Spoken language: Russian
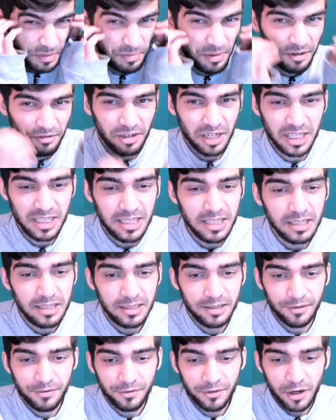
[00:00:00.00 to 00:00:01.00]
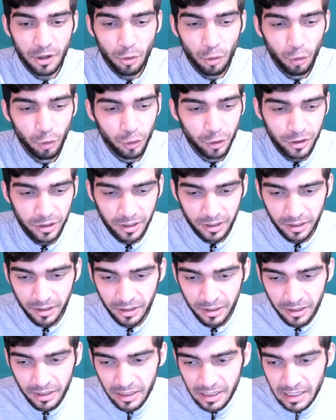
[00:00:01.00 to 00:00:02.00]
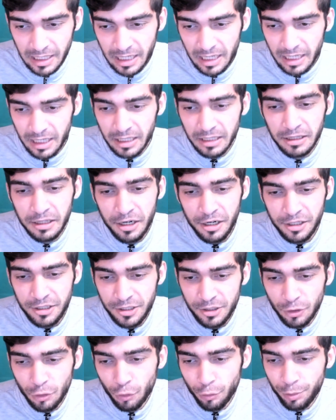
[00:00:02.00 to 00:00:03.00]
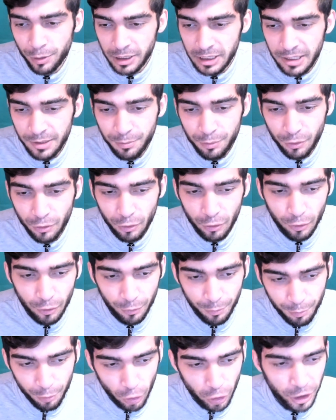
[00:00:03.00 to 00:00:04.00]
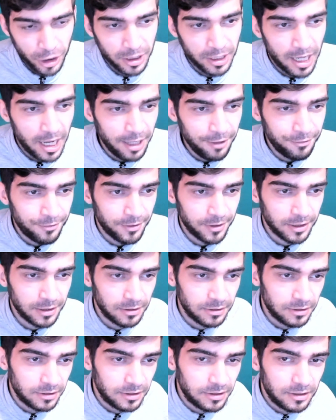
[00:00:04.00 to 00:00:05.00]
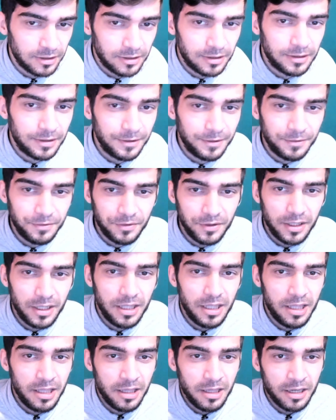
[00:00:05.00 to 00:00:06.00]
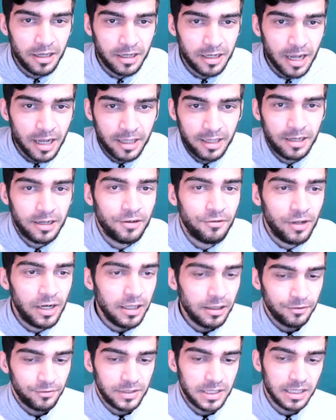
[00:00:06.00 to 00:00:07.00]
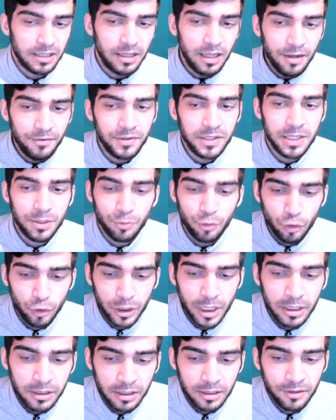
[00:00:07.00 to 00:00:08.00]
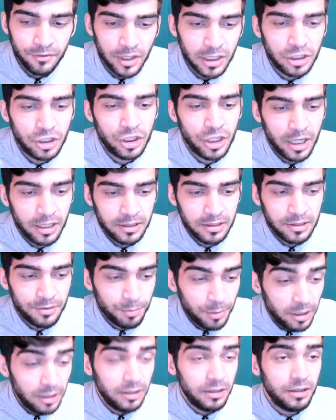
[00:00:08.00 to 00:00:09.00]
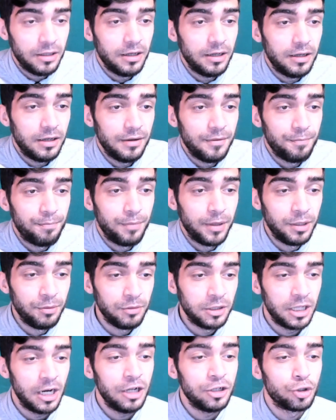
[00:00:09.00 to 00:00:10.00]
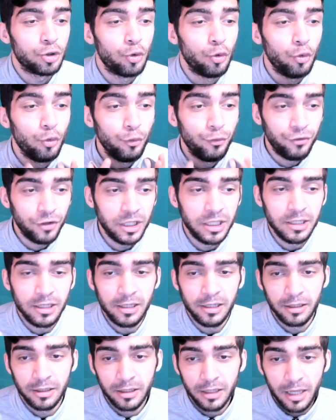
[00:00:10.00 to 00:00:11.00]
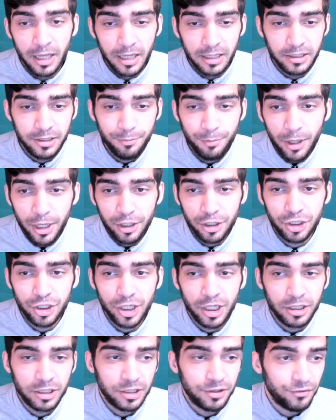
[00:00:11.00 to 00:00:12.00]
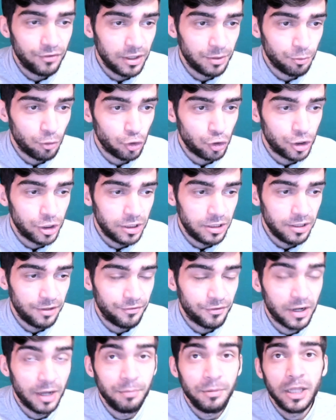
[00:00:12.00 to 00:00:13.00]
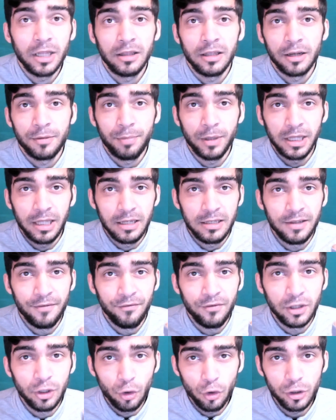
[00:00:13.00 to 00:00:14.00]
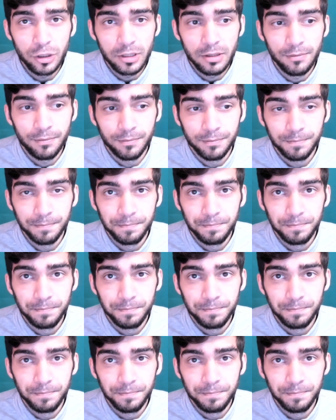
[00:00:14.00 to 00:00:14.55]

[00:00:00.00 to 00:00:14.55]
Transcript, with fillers: превратиться в какую-то дресню по типу пони лайфа, и, как я говорил, всегда всему надо давать шанс. Мы полнометражку увидели. Теперь же вы можете в комментах под этим видосом